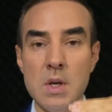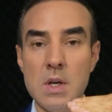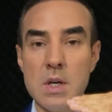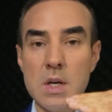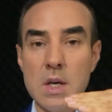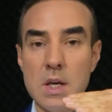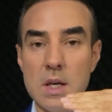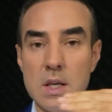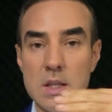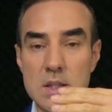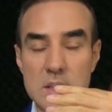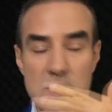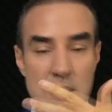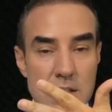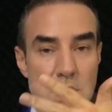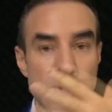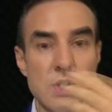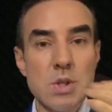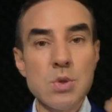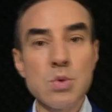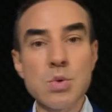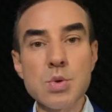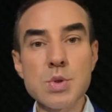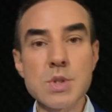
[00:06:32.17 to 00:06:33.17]
E,
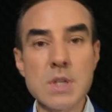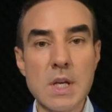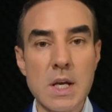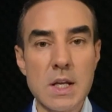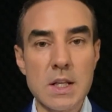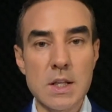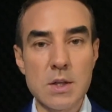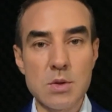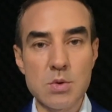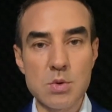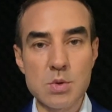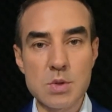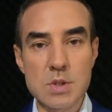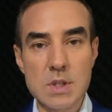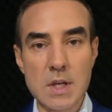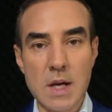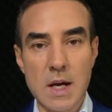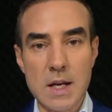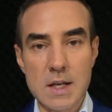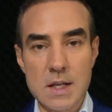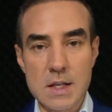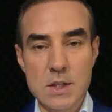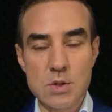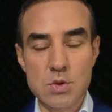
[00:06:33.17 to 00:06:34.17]
niçin kuzeyde
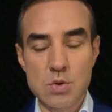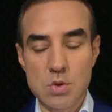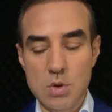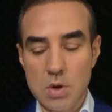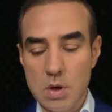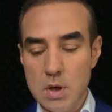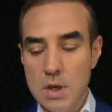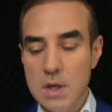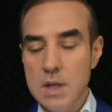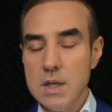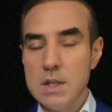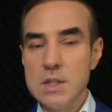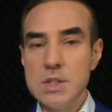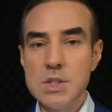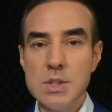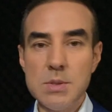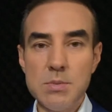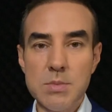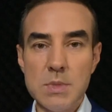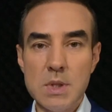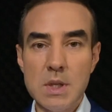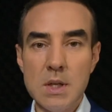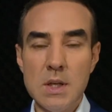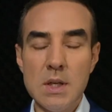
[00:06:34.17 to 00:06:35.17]
rüzgar esiyor?
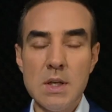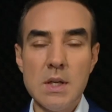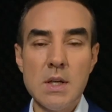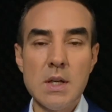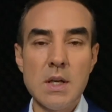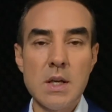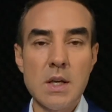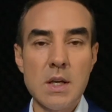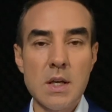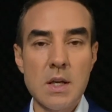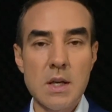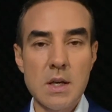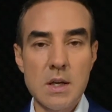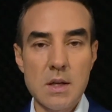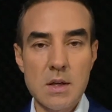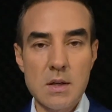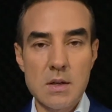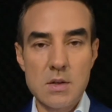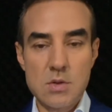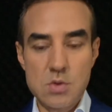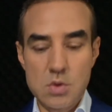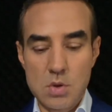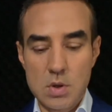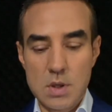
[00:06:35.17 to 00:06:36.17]
Şimdi
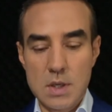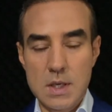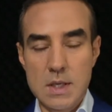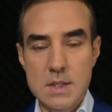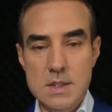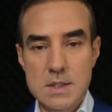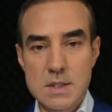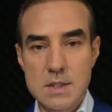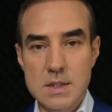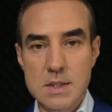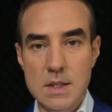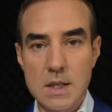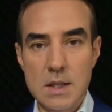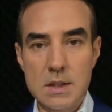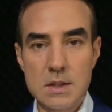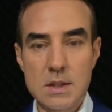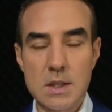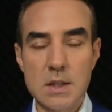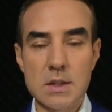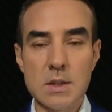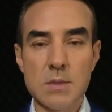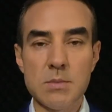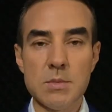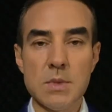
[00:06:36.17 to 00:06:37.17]
e, şöyle size
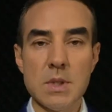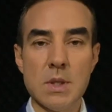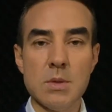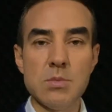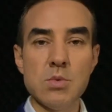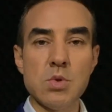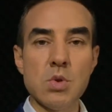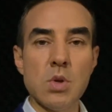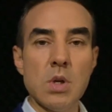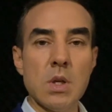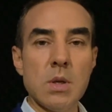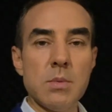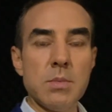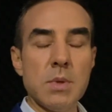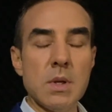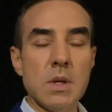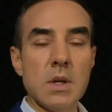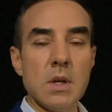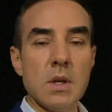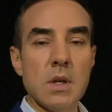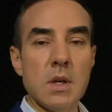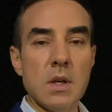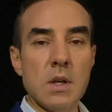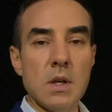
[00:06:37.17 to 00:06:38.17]
tanımlayayım. Şöyle bir
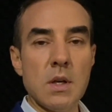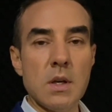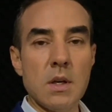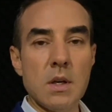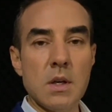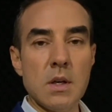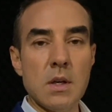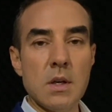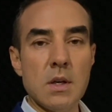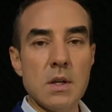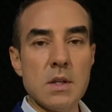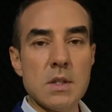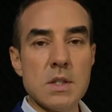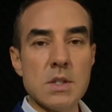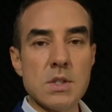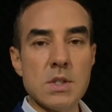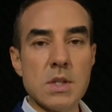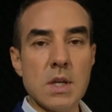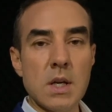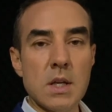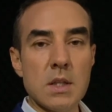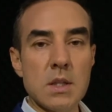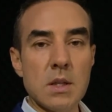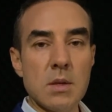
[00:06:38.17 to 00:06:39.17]
e,
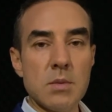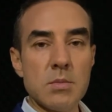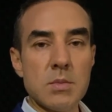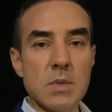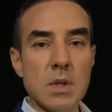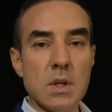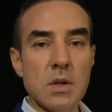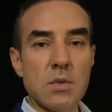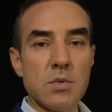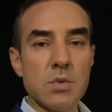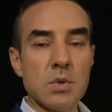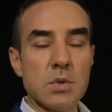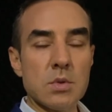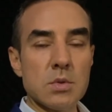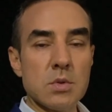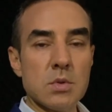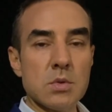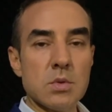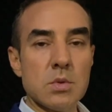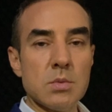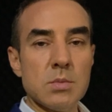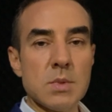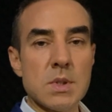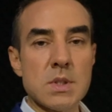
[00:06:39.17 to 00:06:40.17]
rica edeyim telefonun
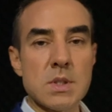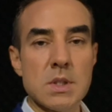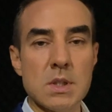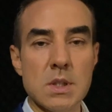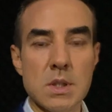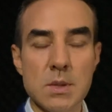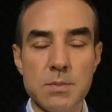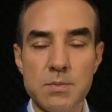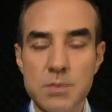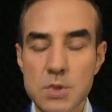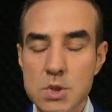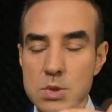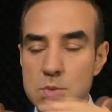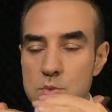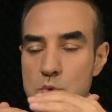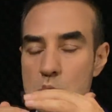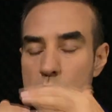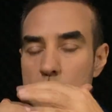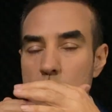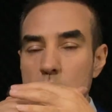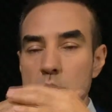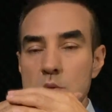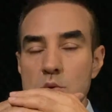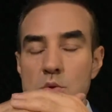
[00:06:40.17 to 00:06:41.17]
tutulmasını. Şimdi
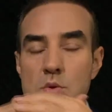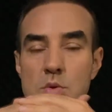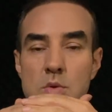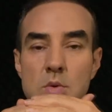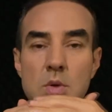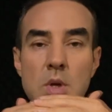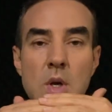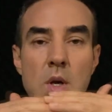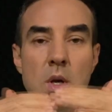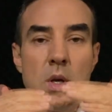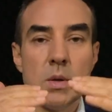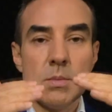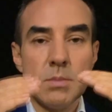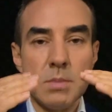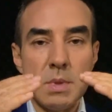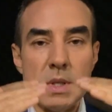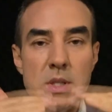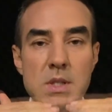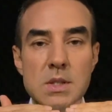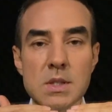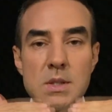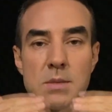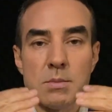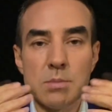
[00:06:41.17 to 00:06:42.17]
şöyle düşünün.
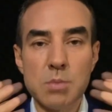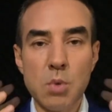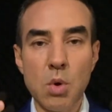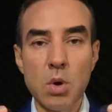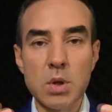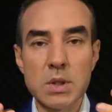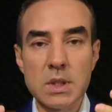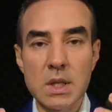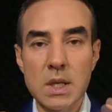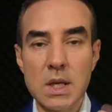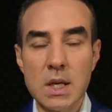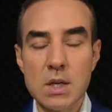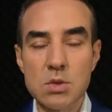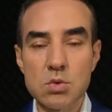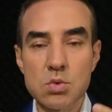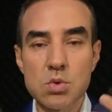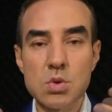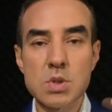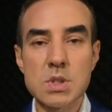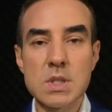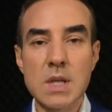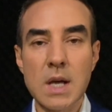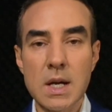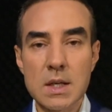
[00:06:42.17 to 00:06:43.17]
Bir bölgeye
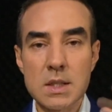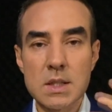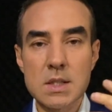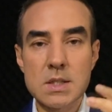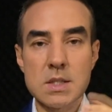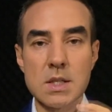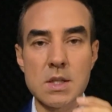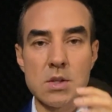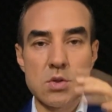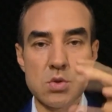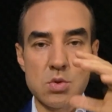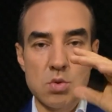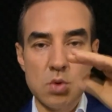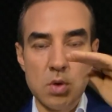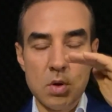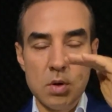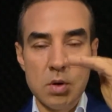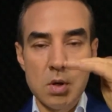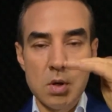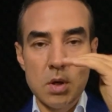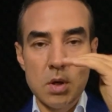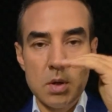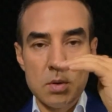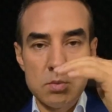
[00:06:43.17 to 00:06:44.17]
rüzgar nasıl esiyor?
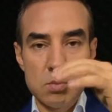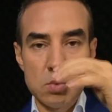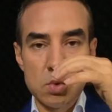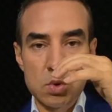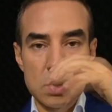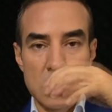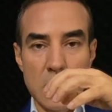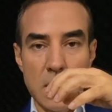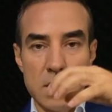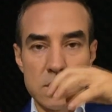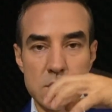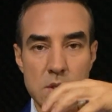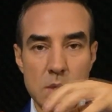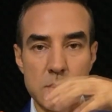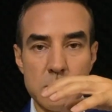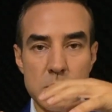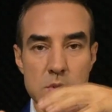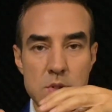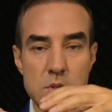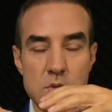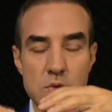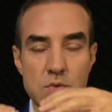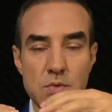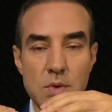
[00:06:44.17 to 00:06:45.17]
Burada alçak
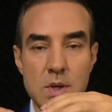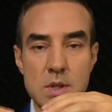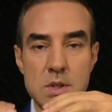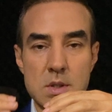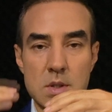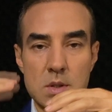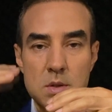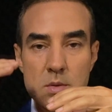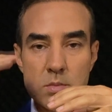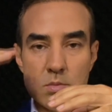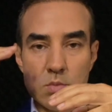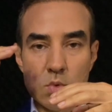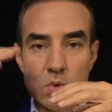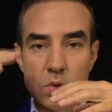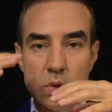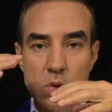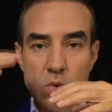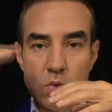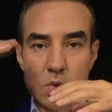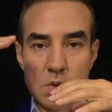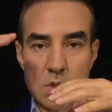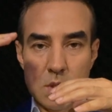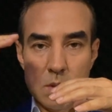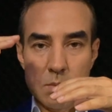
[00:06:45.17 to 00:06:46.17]
basınç var. Burada
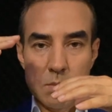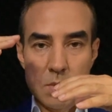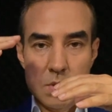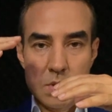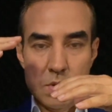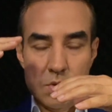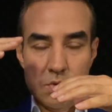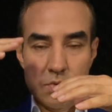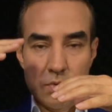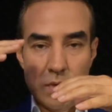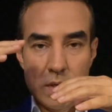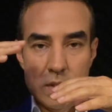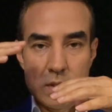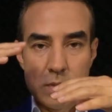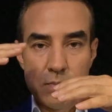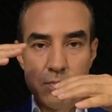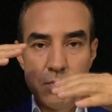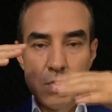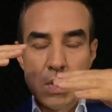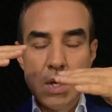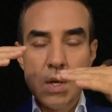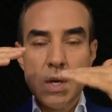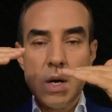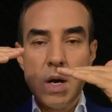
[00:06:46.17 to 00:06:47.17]
yüksek basınç var.
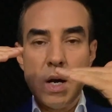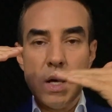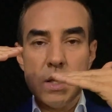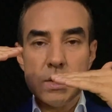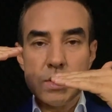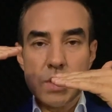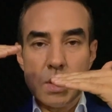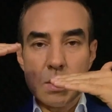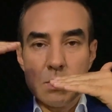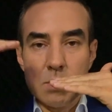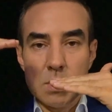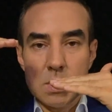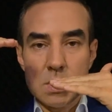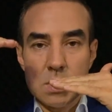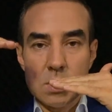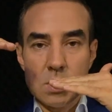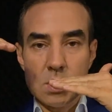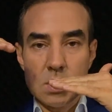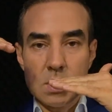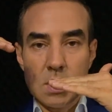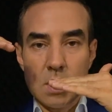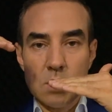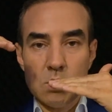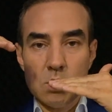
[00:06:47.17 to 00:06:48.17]
Alçak
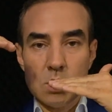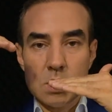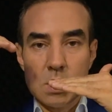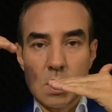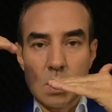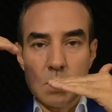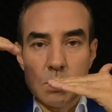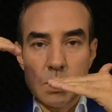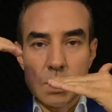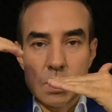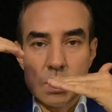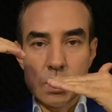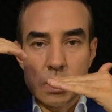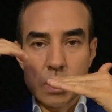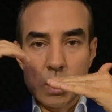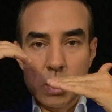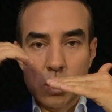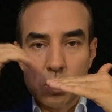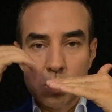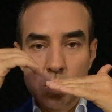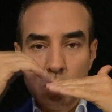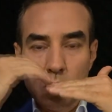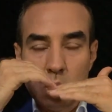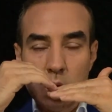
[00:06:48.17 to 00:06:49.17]
basınçtan yüksek basınca
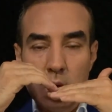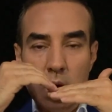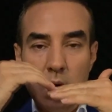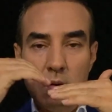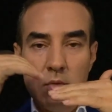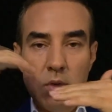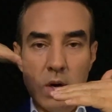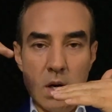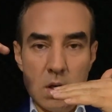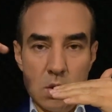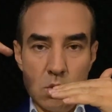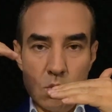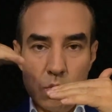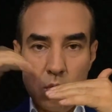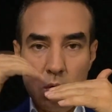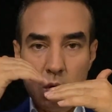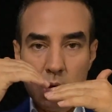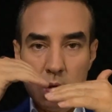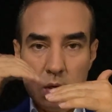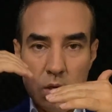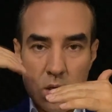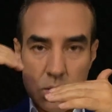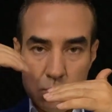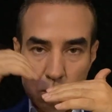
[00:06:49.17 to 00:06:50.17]
doğru hava akıyor.
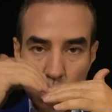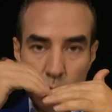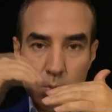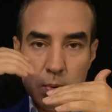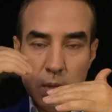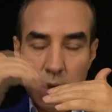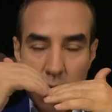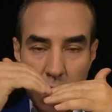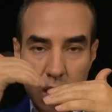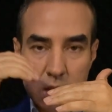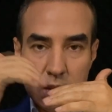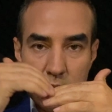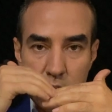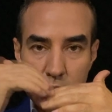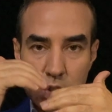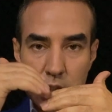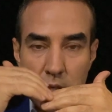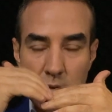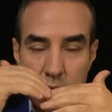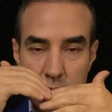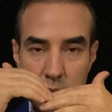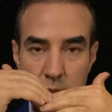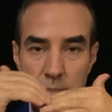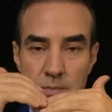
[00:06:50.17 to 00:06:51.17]
Bu bir
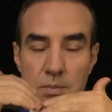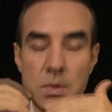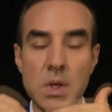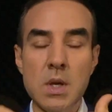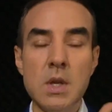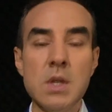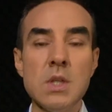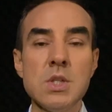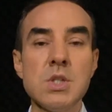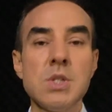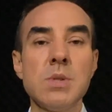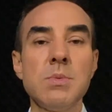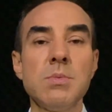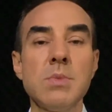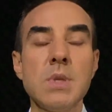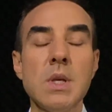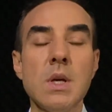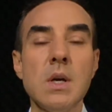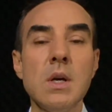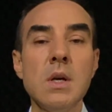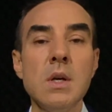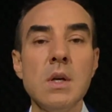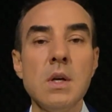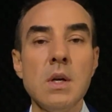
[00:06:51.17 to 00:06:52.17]
akışkan.
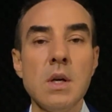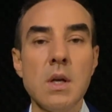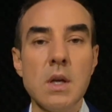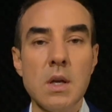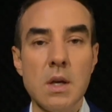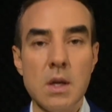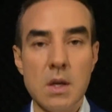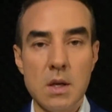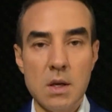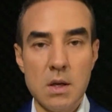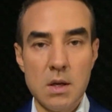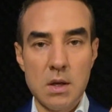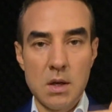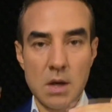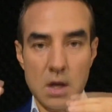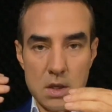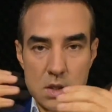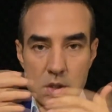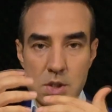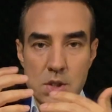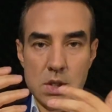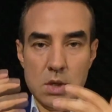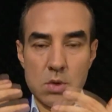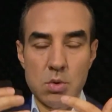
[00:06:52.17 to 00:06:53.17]
Şimdi e,
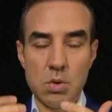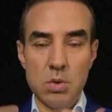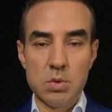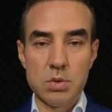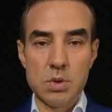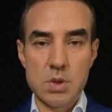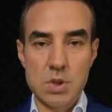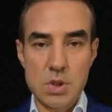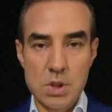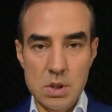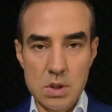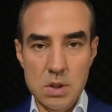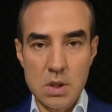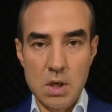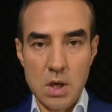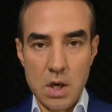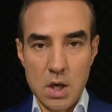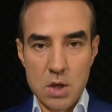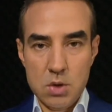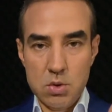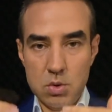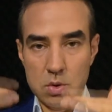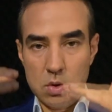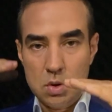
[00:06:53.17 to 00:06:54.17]
akışkan olduğu için
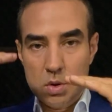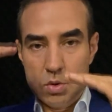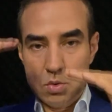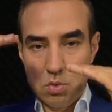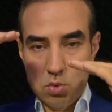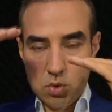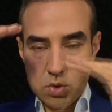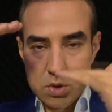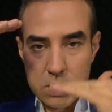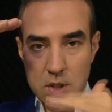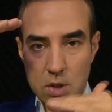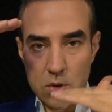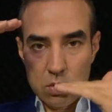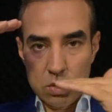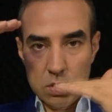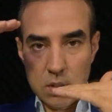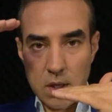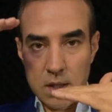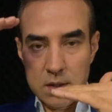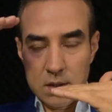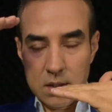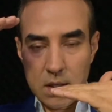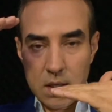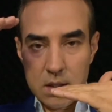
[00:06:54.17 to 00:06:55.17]
akıyor. Yüksek
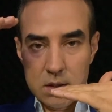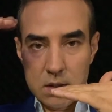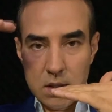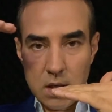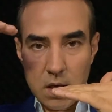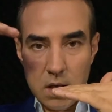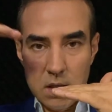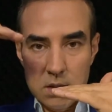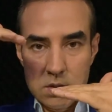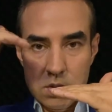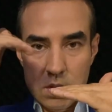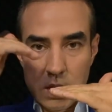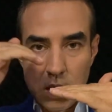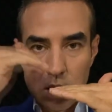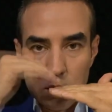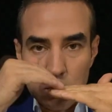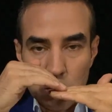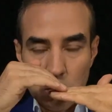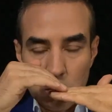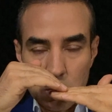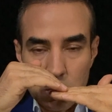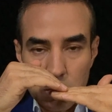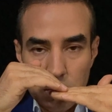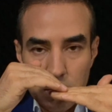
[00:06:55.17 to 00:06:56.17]
olandan alçağa
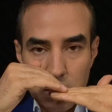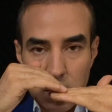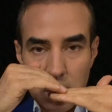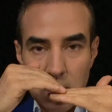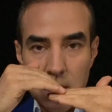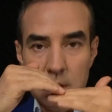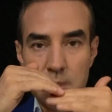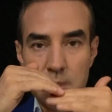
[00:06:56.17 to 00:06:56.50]
doğru bir